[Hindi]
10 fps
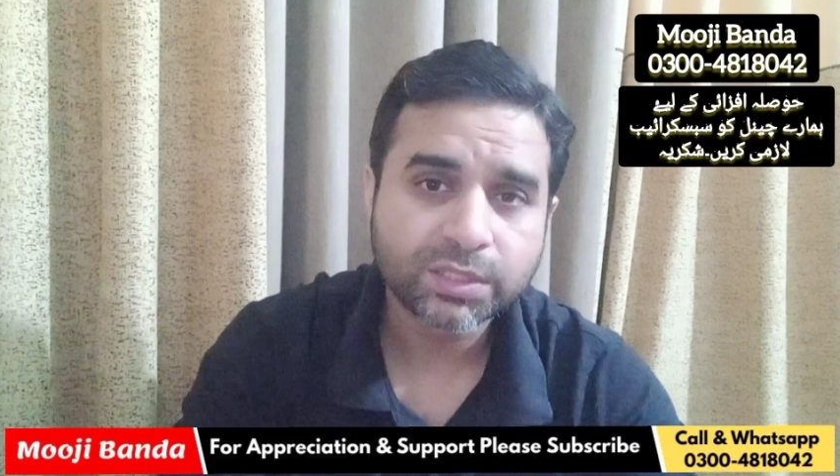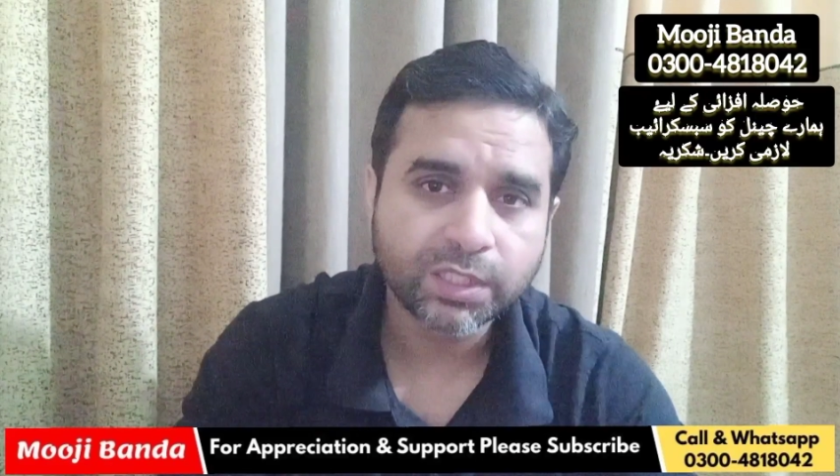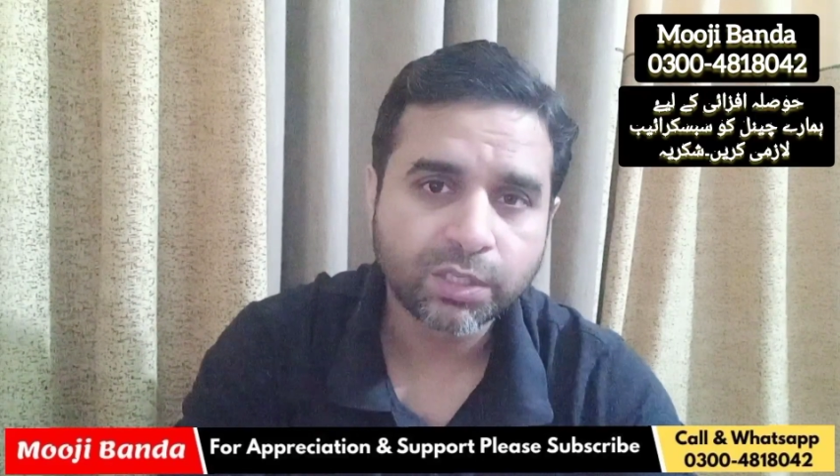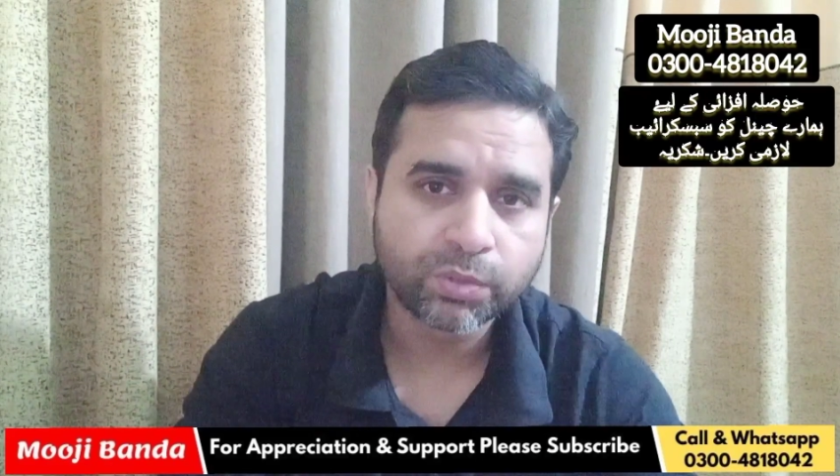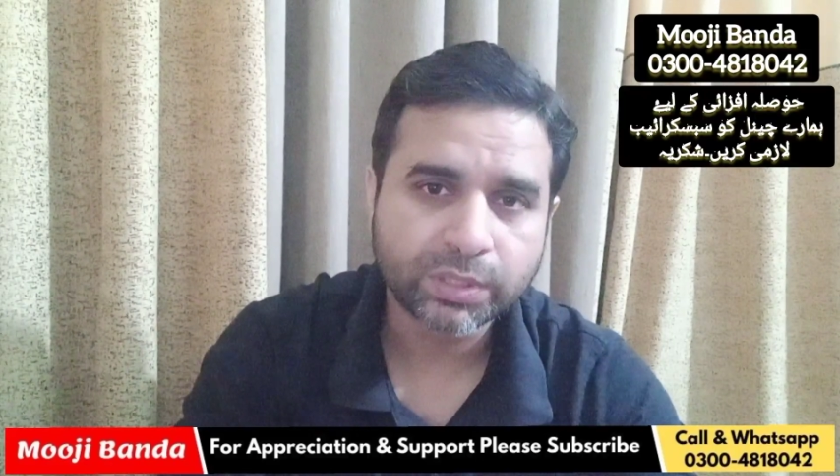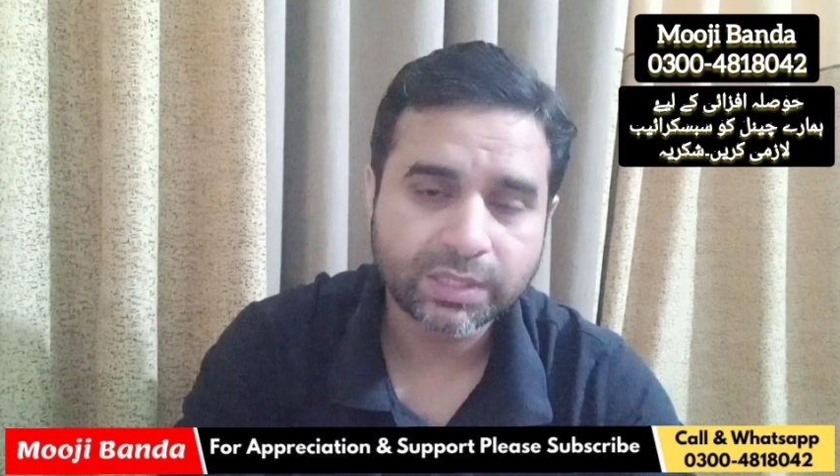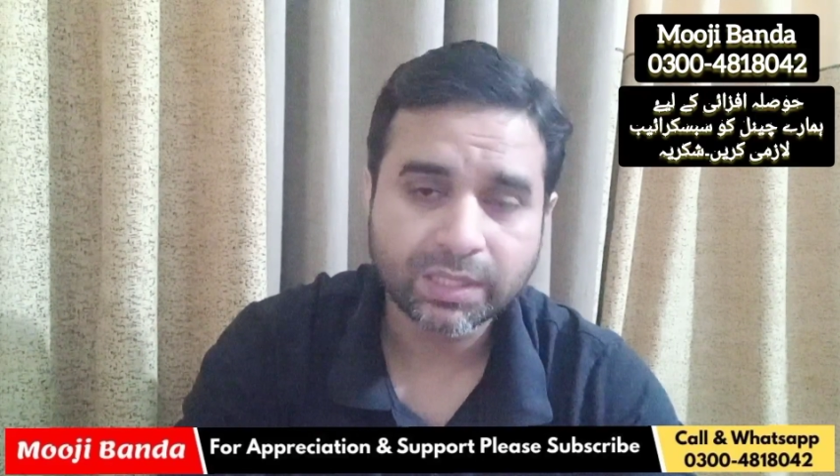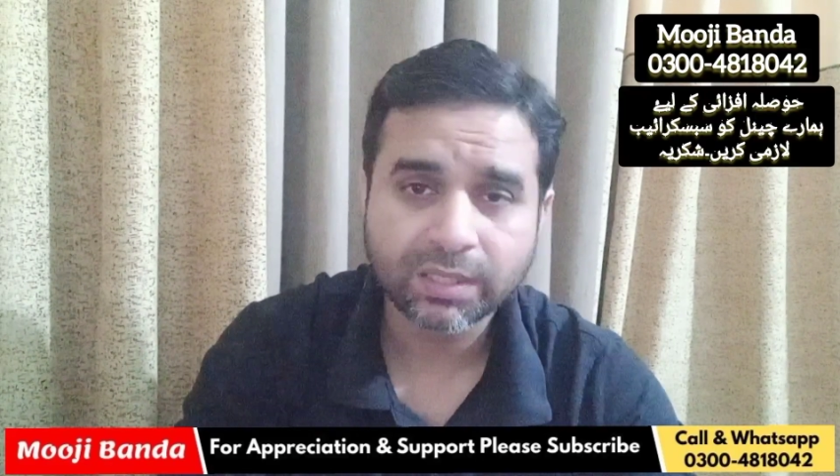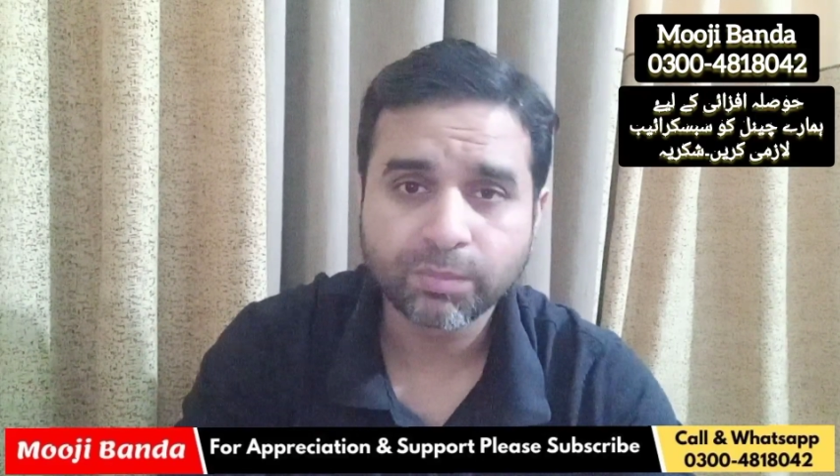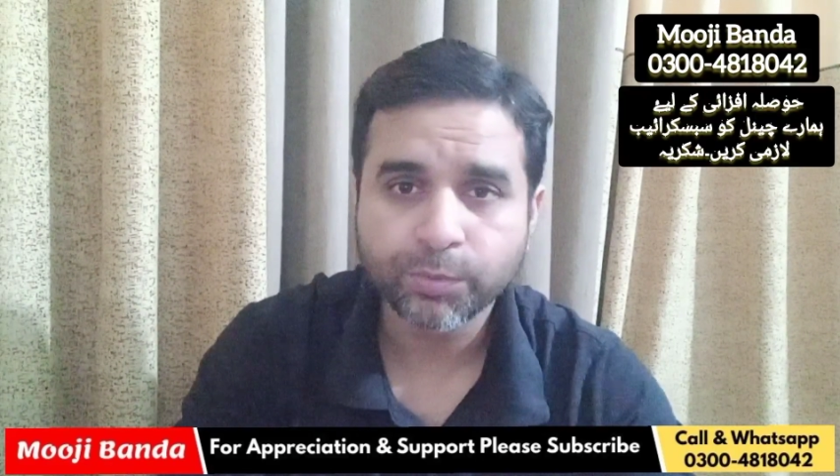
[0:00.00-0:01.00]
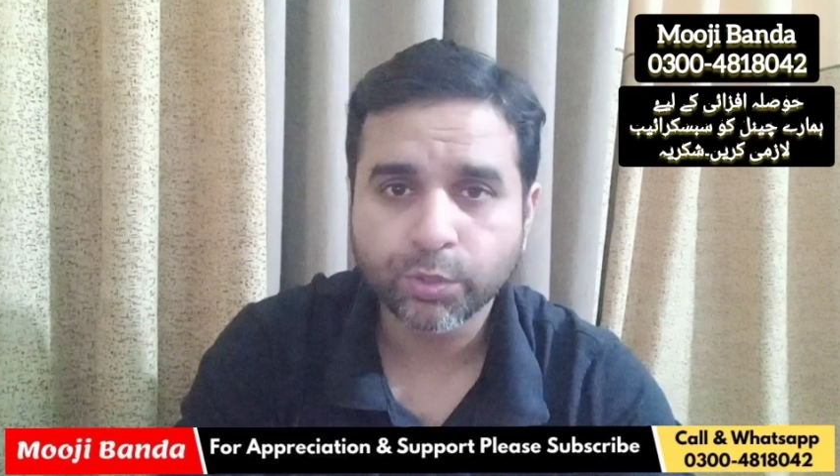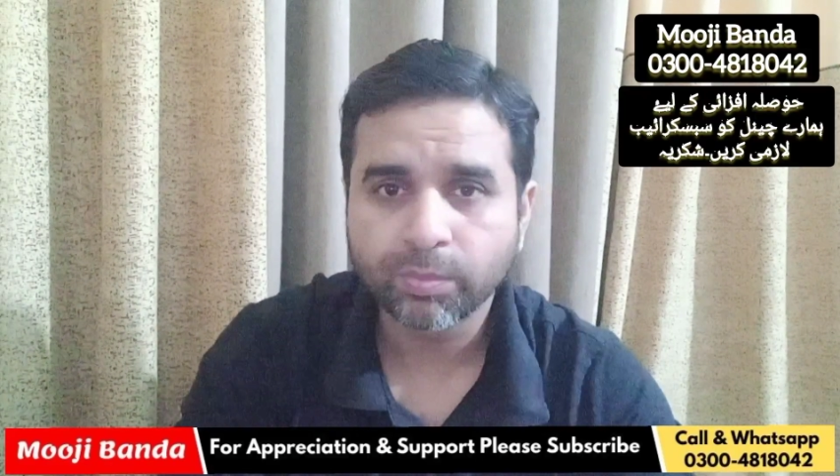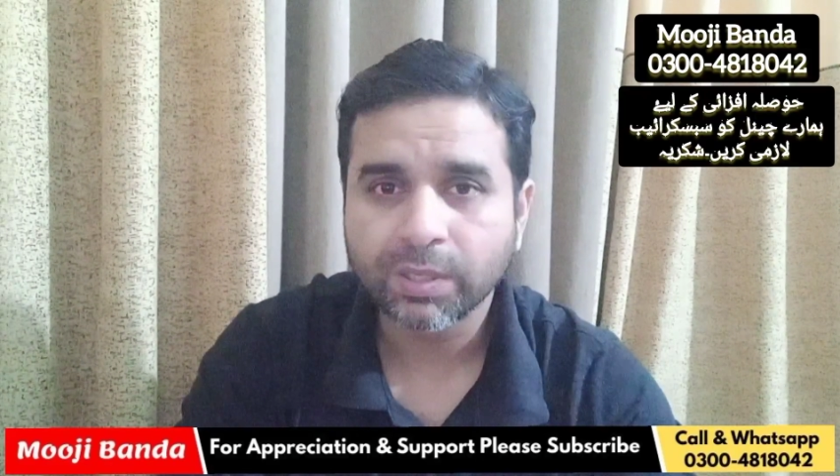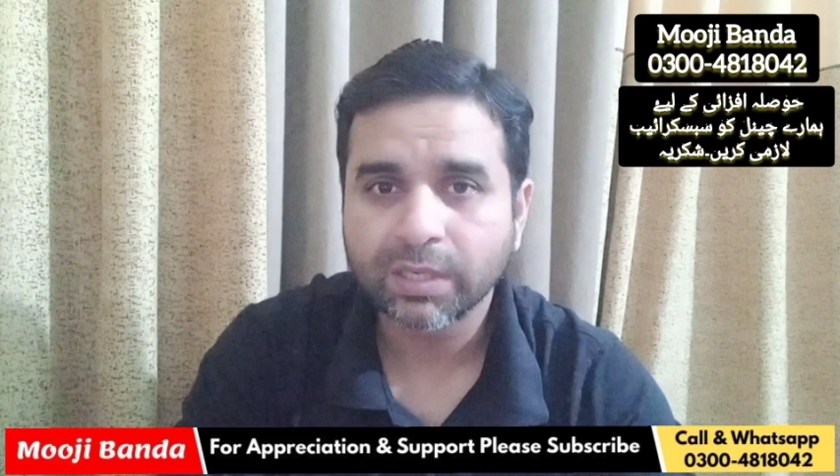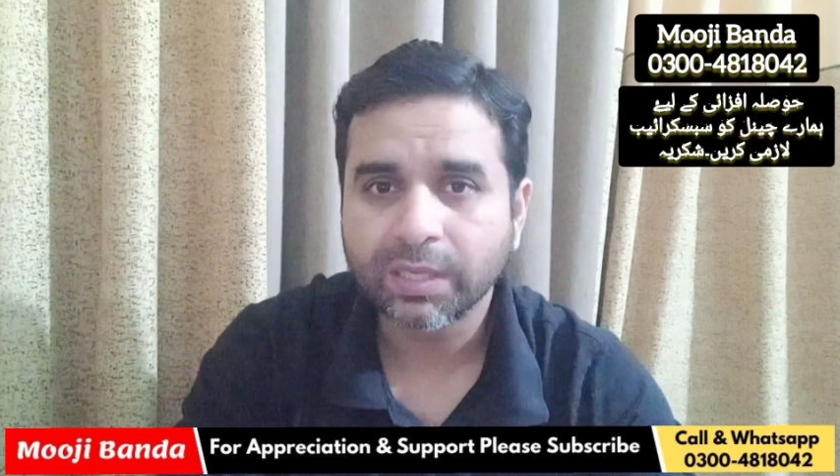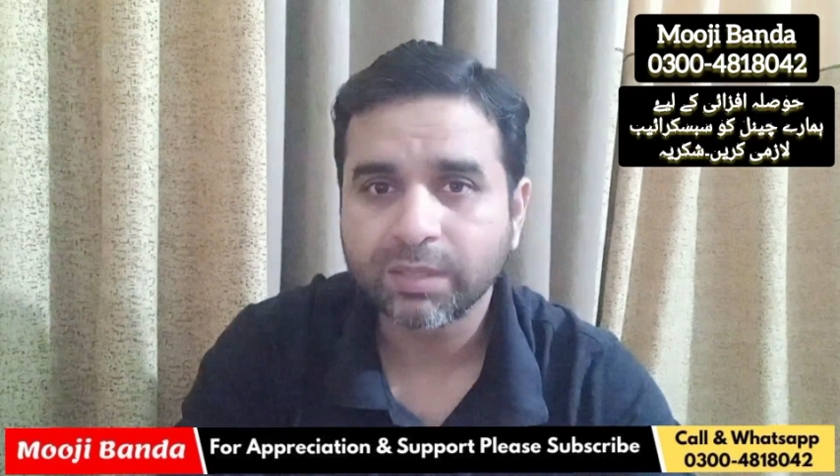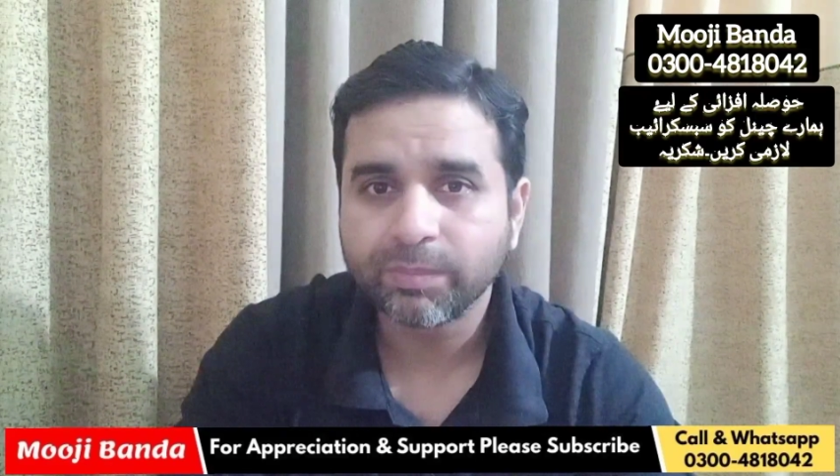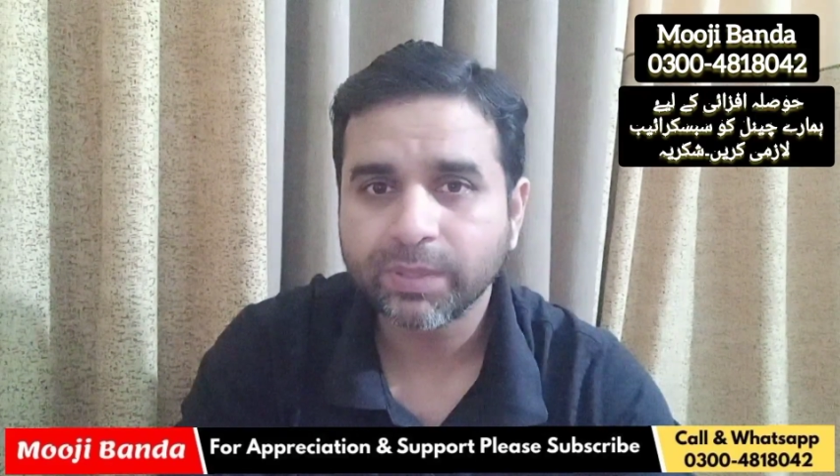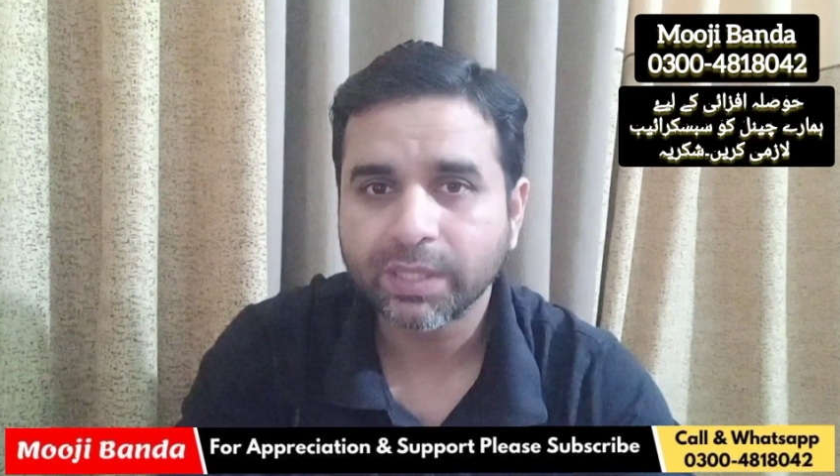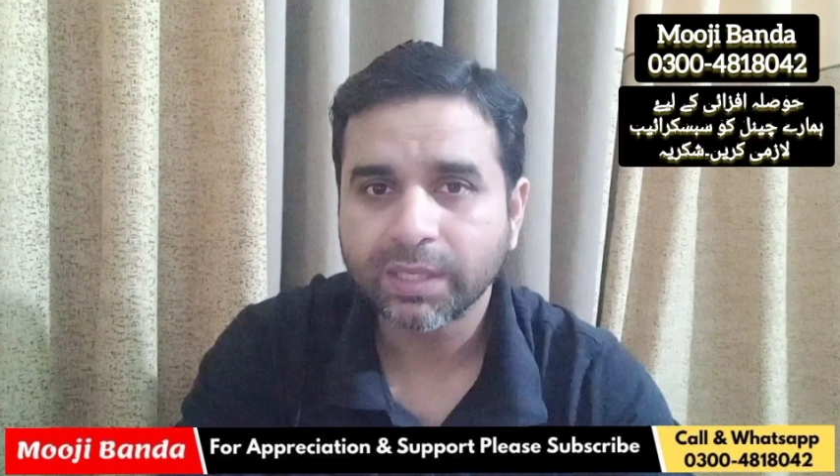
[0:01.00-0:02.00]
सेल हो जाता है अगर प्योर ब्लड लाइन
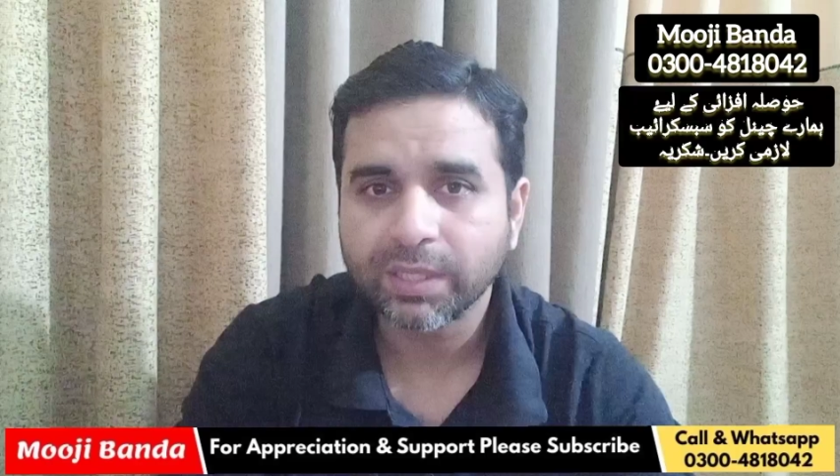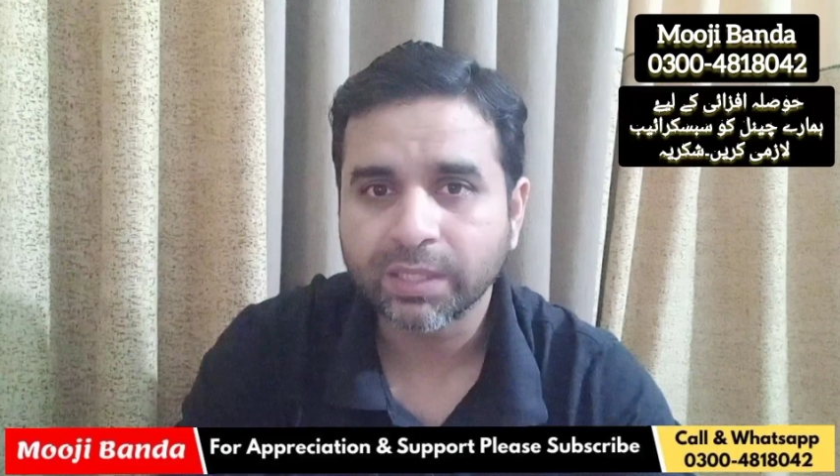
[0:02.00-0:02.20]
में है